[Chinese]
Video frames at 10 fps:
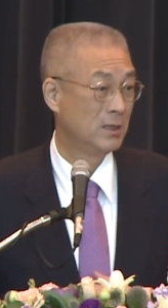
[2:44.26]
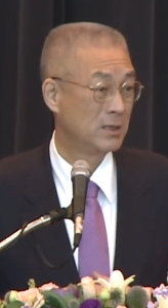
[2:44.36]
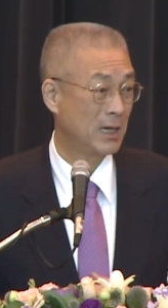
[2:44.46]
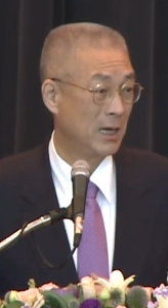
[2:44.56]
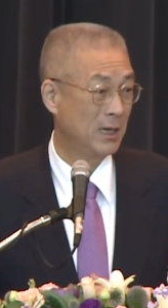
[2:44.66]

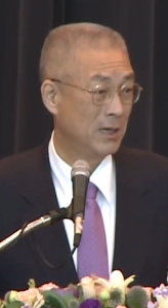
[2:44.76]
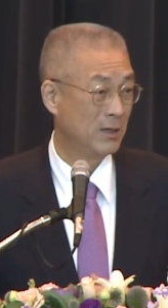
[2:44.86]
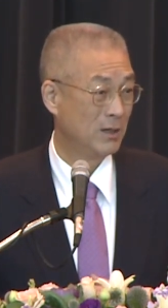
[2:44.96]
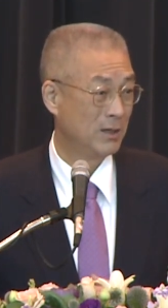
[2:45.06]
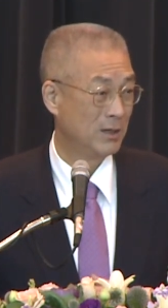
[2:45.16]
在
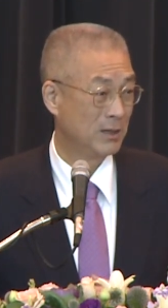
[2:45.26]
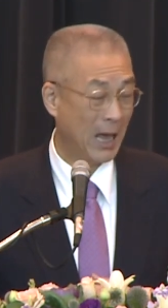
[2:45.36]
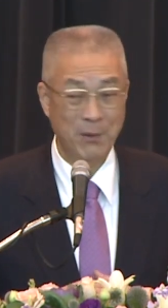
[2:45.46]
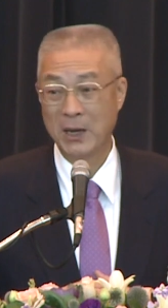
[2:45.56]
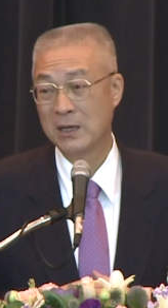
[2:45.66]

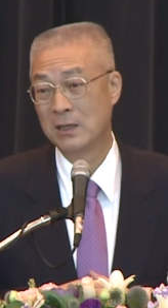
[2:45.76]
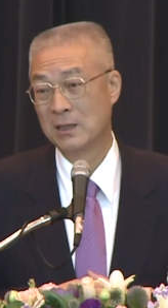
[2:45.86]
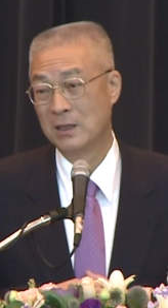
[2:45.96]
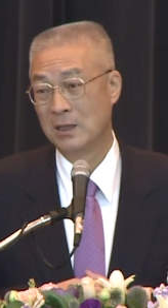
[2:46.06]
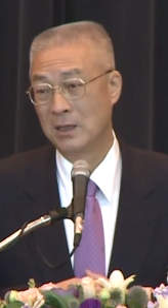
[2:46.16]
台湾
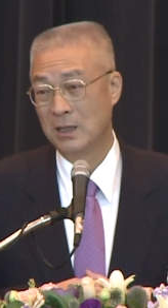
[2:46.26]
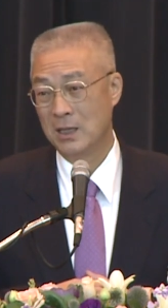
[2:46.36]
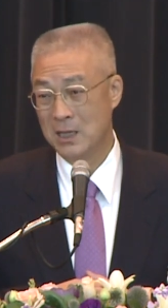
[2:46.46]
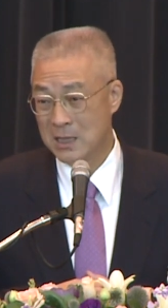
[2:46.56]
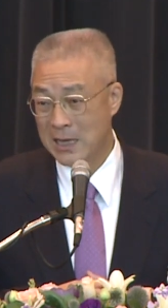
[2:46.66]

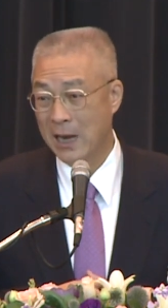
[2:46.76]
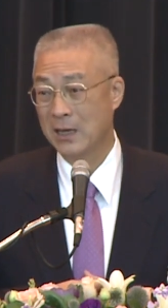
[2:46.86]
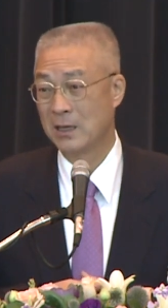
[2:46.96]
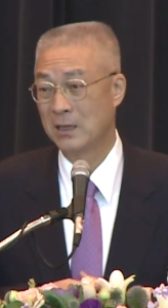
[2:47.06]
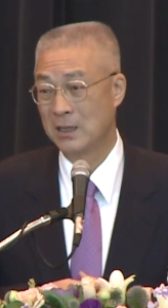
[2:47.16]
依然
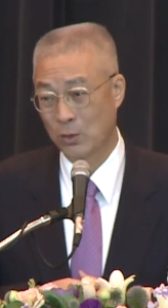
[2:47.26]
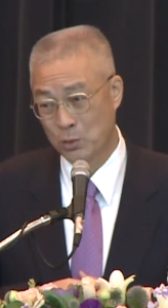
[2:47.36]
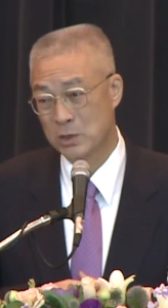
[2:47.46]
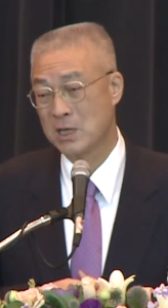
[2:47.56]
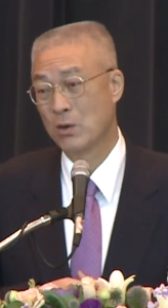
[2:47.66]
要
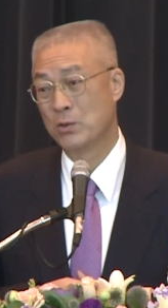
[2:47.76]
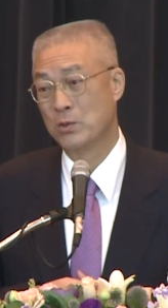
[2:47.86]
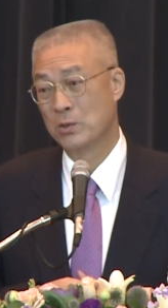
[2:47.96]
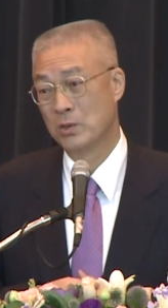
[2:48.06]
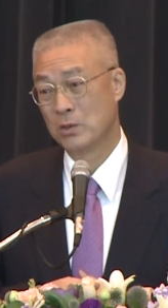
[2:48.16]
多照顾
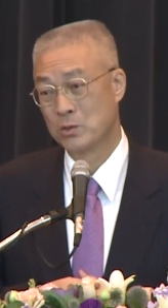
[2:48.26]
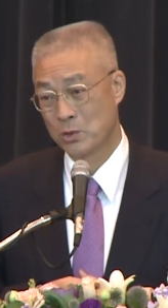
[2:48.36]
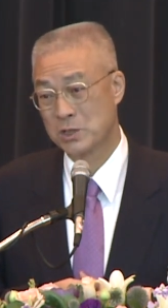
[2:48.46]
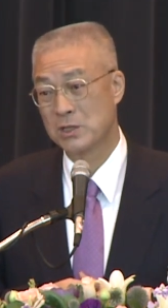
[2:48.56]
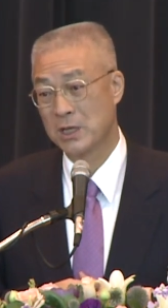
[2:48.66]

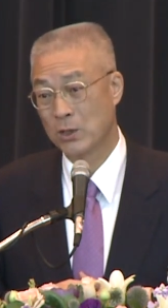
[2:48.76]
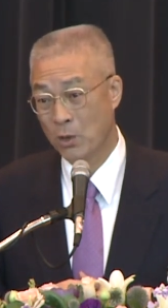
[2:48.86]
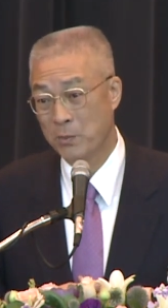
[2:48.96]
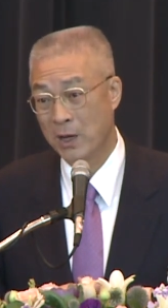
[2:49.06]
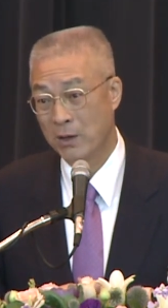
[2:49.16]
弱势的同
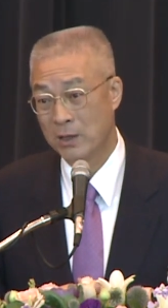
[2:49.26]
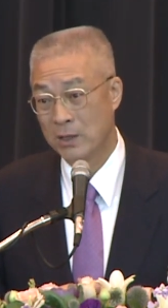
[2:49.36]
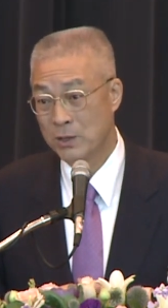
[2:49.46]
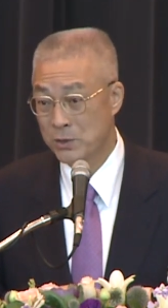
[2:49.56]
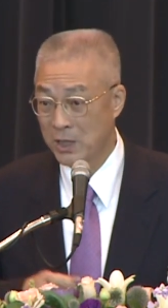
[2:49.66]
胞，
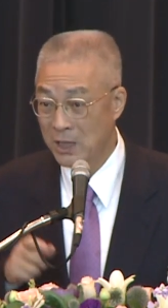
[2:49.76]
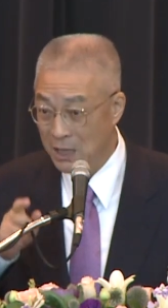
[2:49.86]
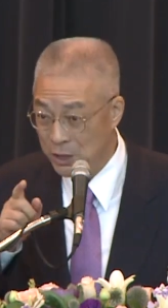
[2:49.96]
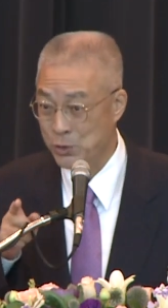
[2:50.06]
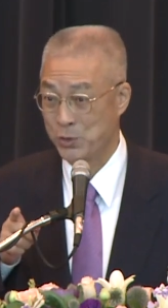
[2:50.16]
所以
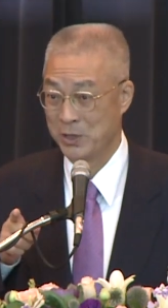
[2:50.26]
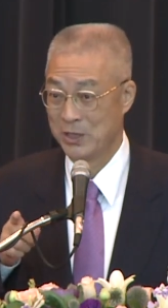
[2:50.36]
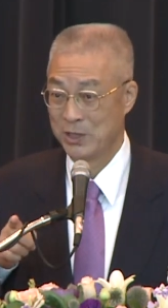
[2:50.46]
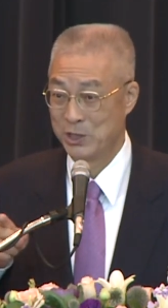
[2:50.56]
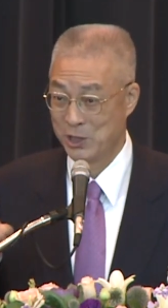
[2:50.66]
一举
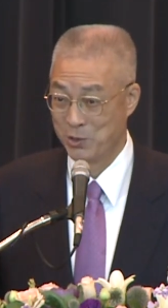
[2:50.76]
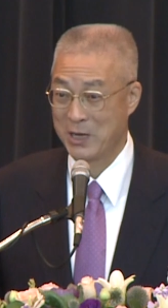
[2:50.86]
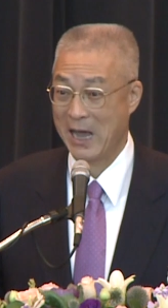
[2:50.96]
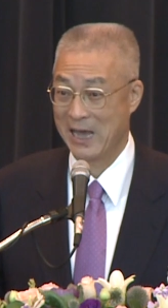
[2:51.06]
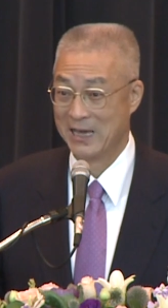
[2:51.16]
修
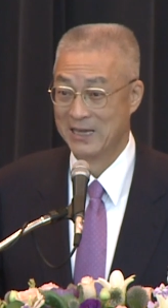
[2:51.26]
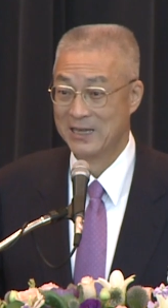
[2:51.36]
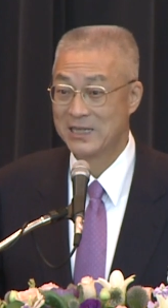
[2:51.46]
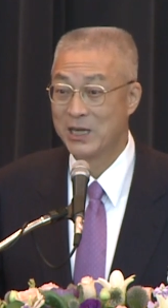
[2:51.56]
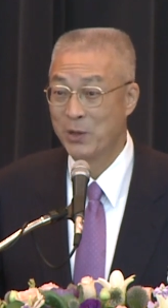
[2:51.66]
改
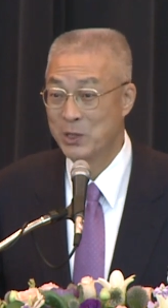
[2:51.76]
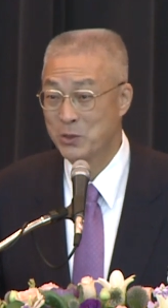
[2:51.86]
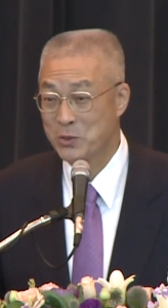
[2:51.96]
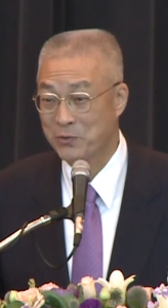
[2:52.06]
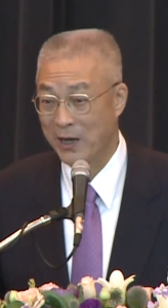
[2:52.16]
社会救
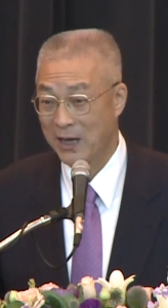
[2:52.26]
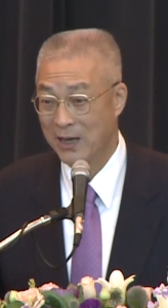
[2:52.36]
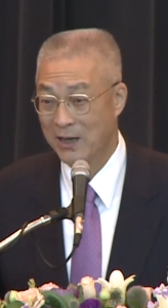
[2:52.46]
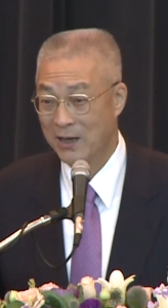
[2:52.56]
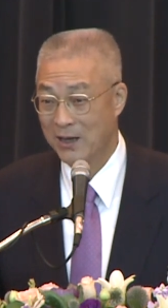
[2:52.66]
助法，
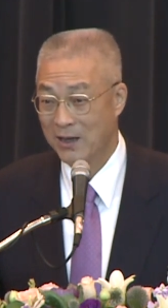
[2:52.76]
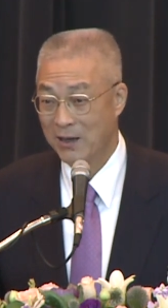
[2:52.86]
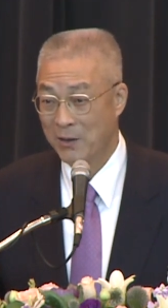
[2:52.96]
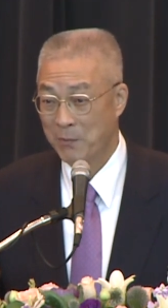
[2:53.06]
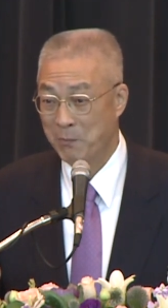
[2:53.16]

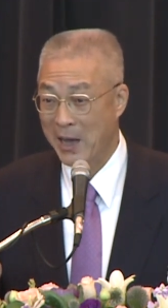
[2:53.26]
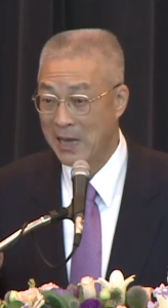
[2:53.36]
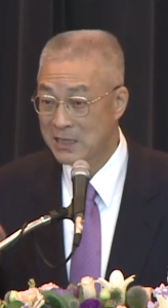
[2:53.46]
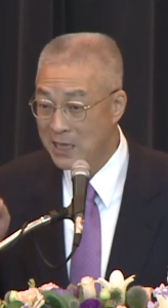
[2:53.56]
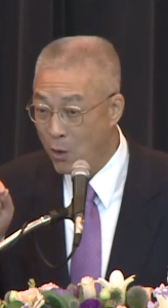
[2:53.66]
把
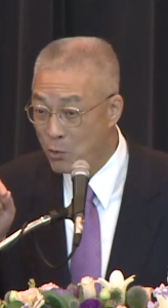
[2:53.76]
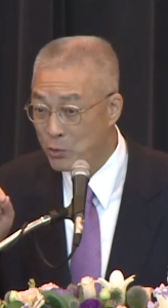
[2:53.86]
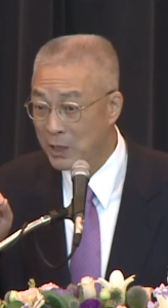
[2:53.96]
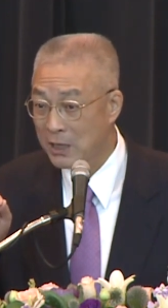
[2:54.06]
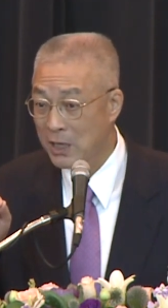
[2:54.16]
照
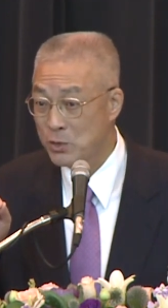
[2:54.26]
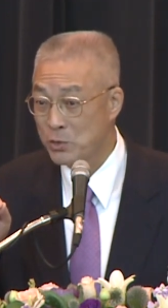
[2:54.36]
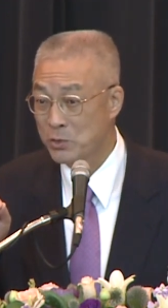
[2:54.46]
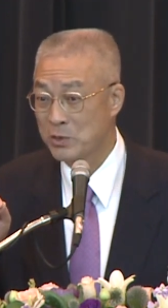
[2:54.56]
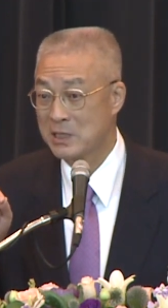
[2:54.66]
顾的人
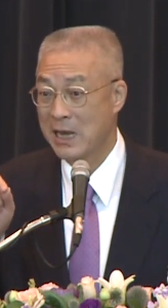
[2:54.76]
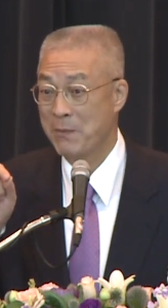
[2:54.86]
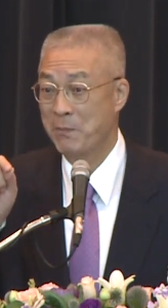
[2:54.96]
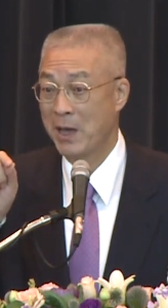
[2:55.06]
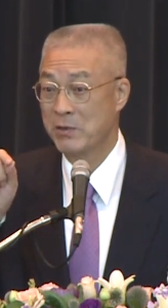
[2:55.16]
数
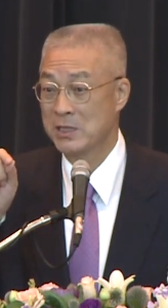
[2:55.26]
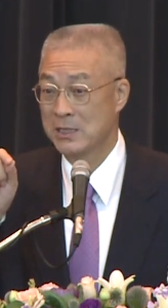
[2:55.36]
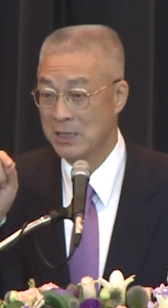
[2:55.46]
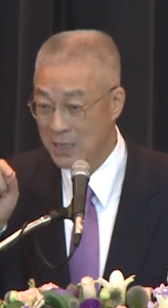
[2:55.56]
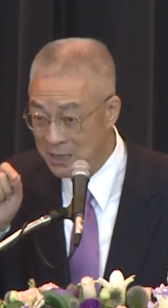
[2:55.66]
占百分
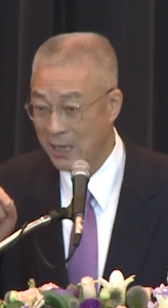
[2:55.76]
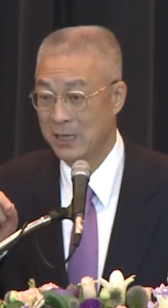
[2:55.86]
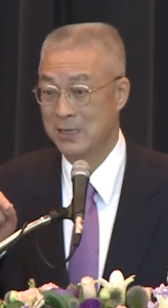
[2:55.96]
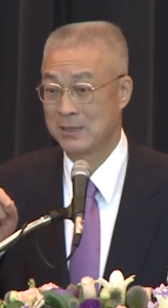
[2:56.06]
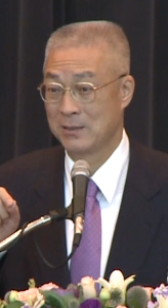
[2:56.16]
之一点
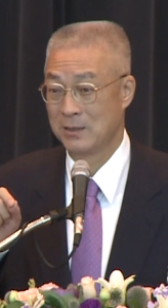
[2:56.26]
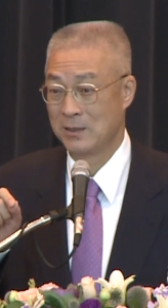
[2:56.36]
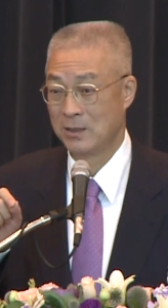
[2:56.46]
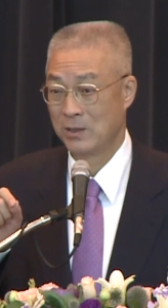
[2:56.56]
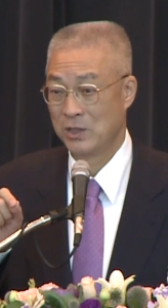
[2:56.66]
一四，
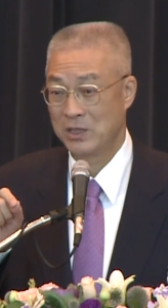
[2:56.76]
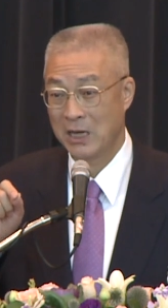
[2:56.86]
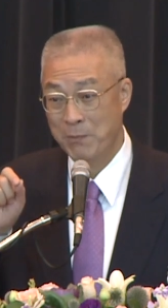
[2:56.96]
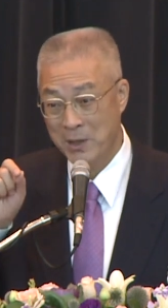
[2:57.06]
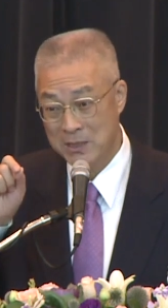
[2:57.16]
现
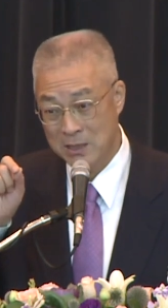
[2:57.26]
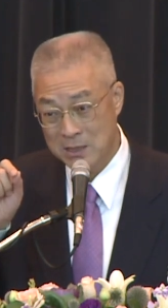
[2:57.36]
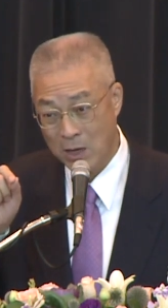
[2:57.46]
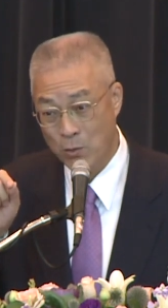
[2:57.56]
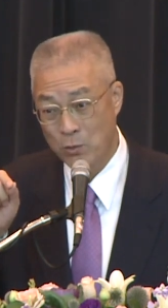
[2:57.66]
在变成
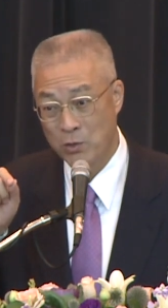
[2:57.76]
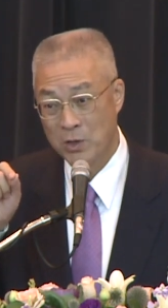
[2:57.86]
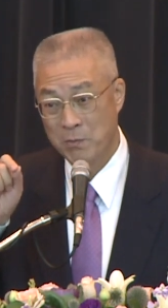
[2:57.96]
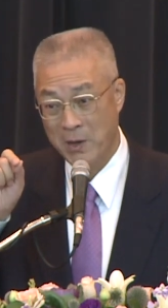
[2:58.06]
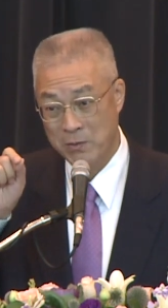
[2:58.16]
照顾
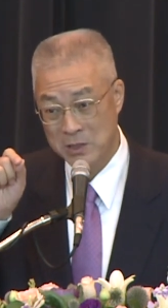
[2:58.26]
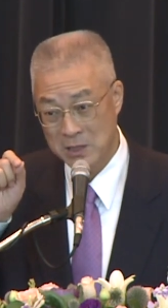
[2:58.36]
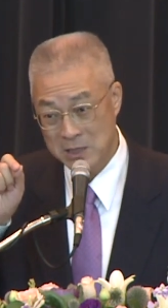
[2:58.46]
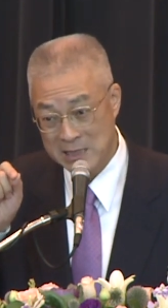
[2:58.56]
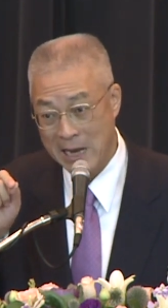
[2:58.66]
百分
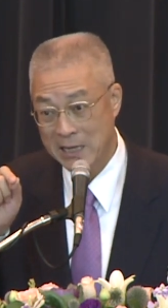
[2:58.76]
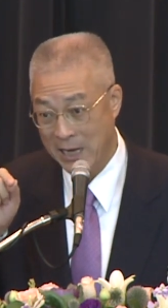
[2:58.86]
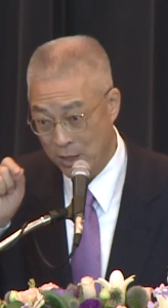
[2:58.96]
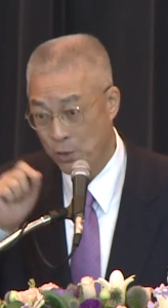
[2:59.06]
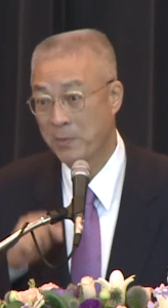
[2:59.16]
之三
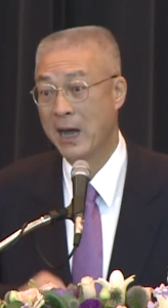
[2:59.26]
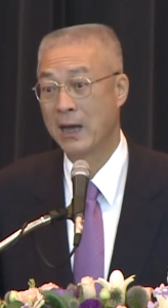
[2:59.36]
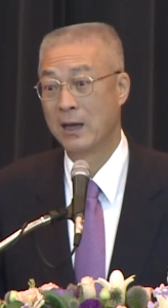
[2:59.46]
点六八。